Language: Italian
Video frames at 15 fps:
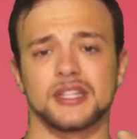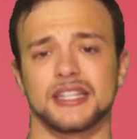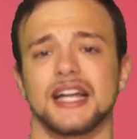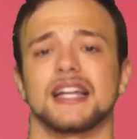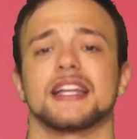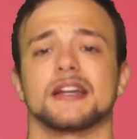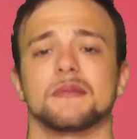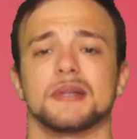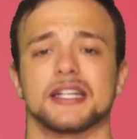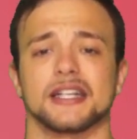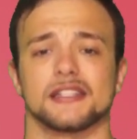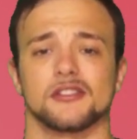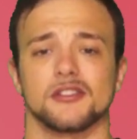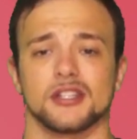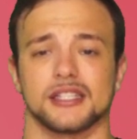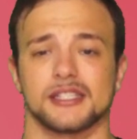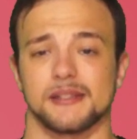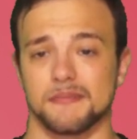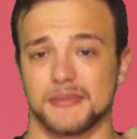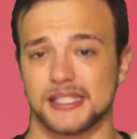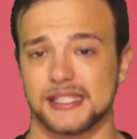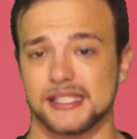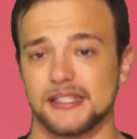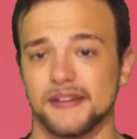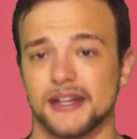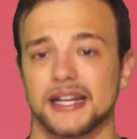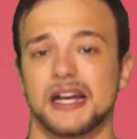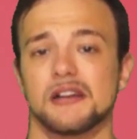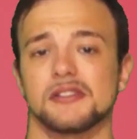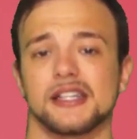Tale replicazione, se massiva,
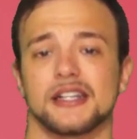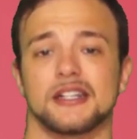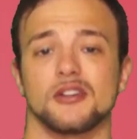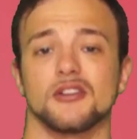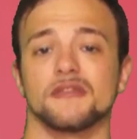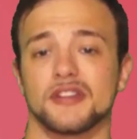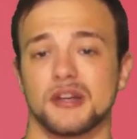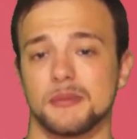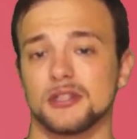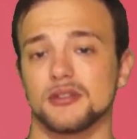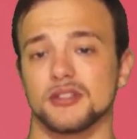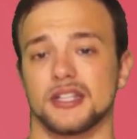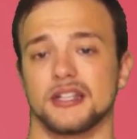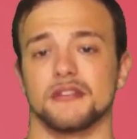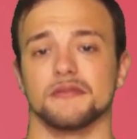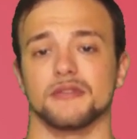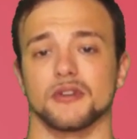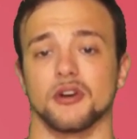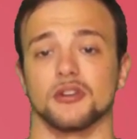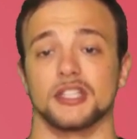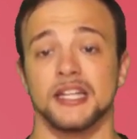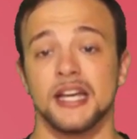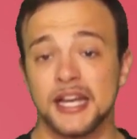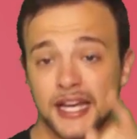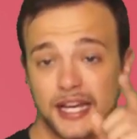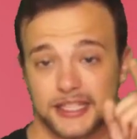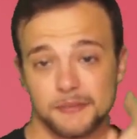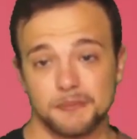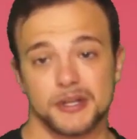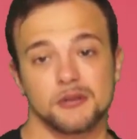causa il rigonfiamento dei linfonodi
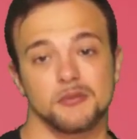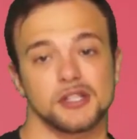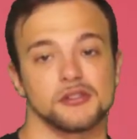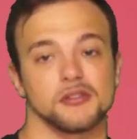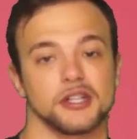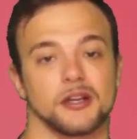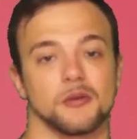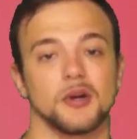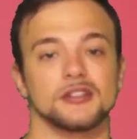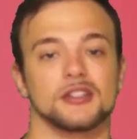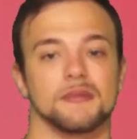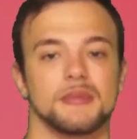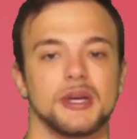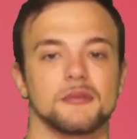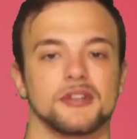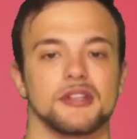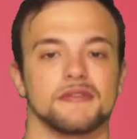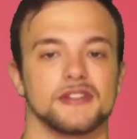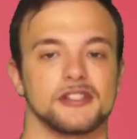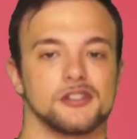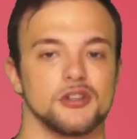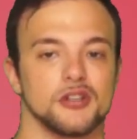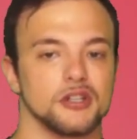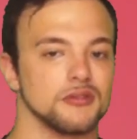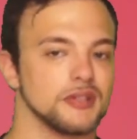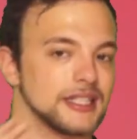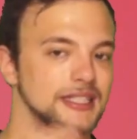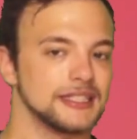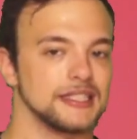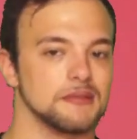ed è per questo che quando abbiamo un'infezione in
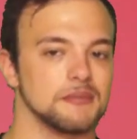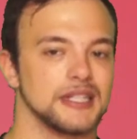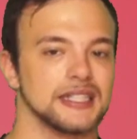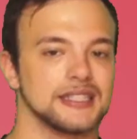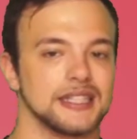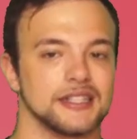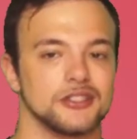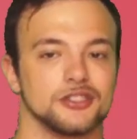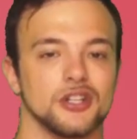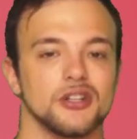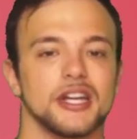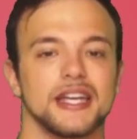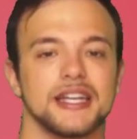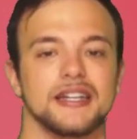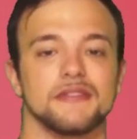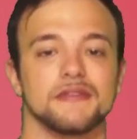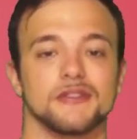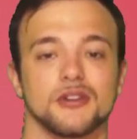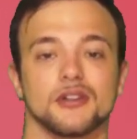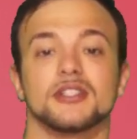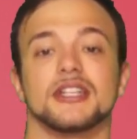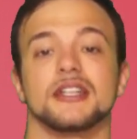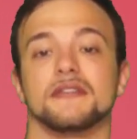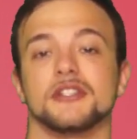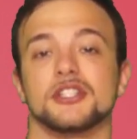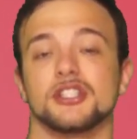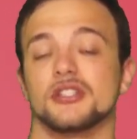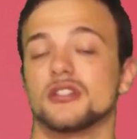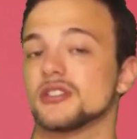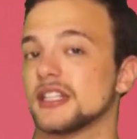una determinata regione, i linfonodi lì
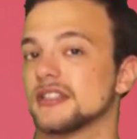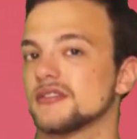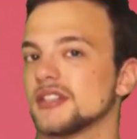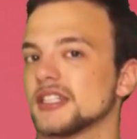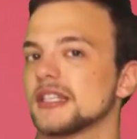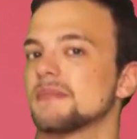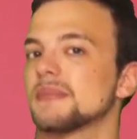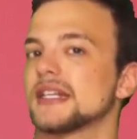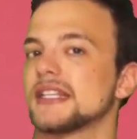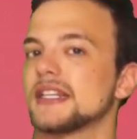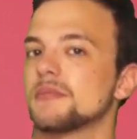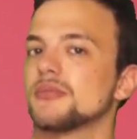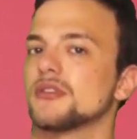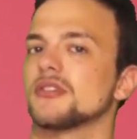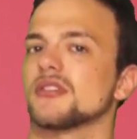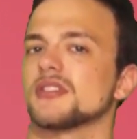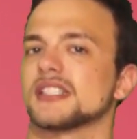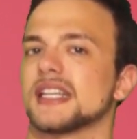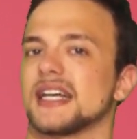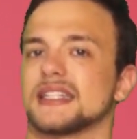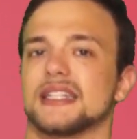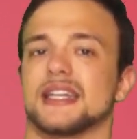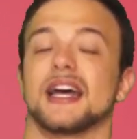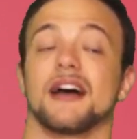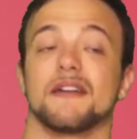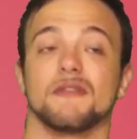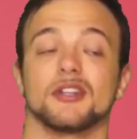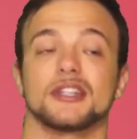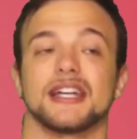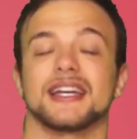vicino tendono ad apparire più ingrossati, a
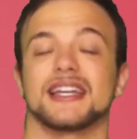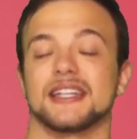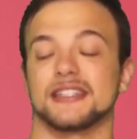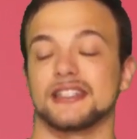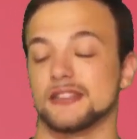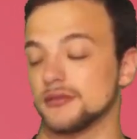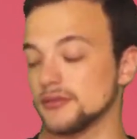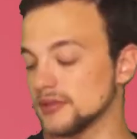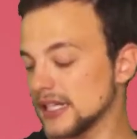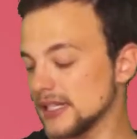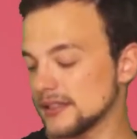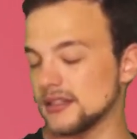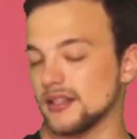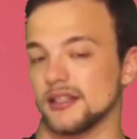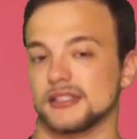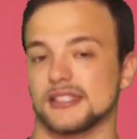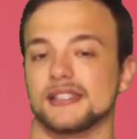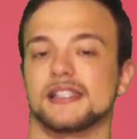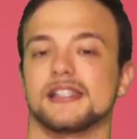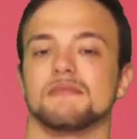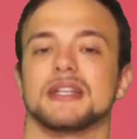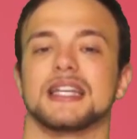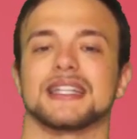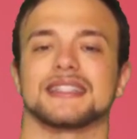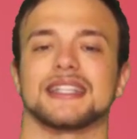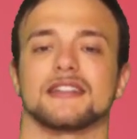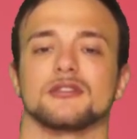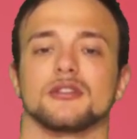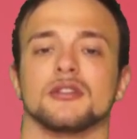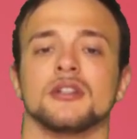volte anche addirittura eh, sensibili al
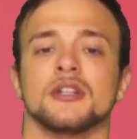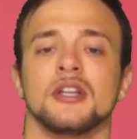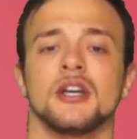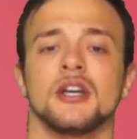tatto.